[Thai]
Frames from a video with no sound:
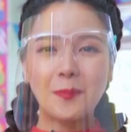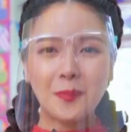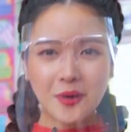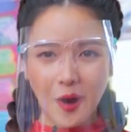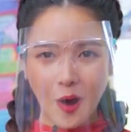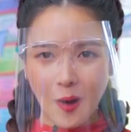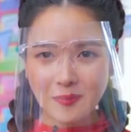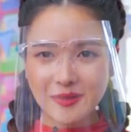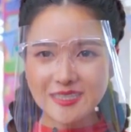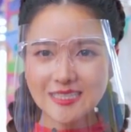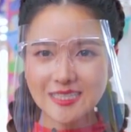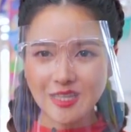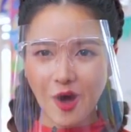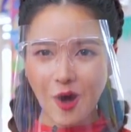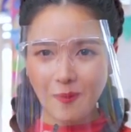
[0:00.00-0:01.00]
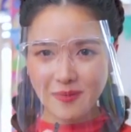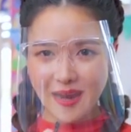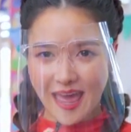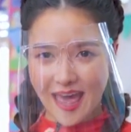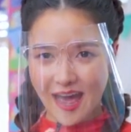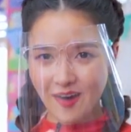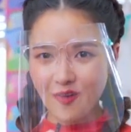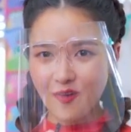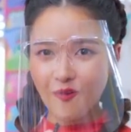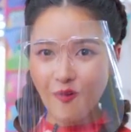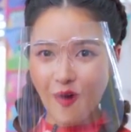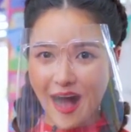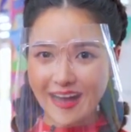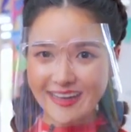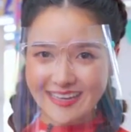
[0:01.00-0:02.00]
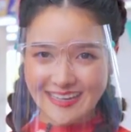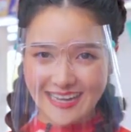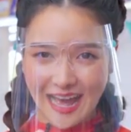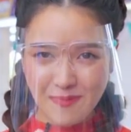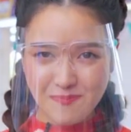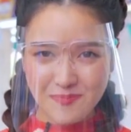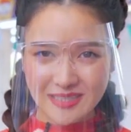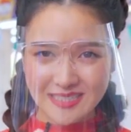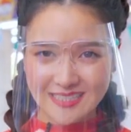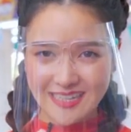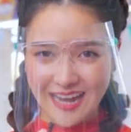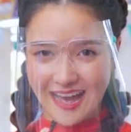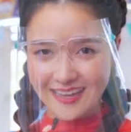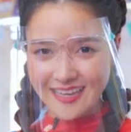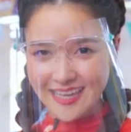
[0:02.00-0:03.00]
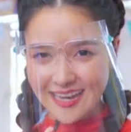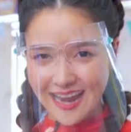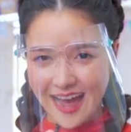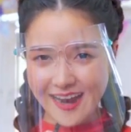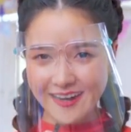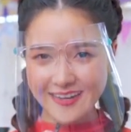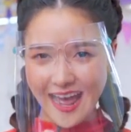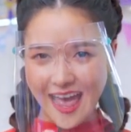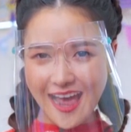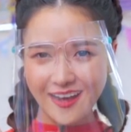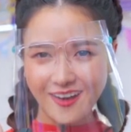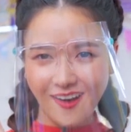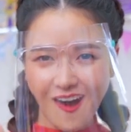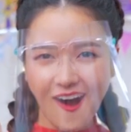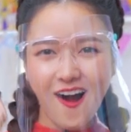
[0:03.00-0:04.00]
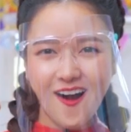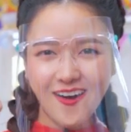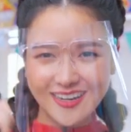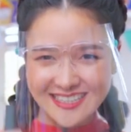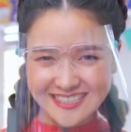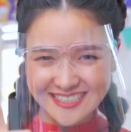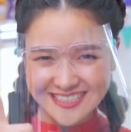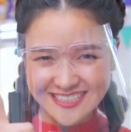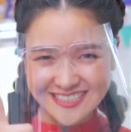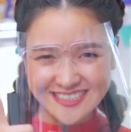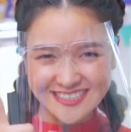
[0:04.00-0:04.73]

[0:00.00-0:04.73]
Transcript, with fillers: พร้อมที่จะตอบแล้วว่ากีฬาปริศนากีฬาแรกก็คือ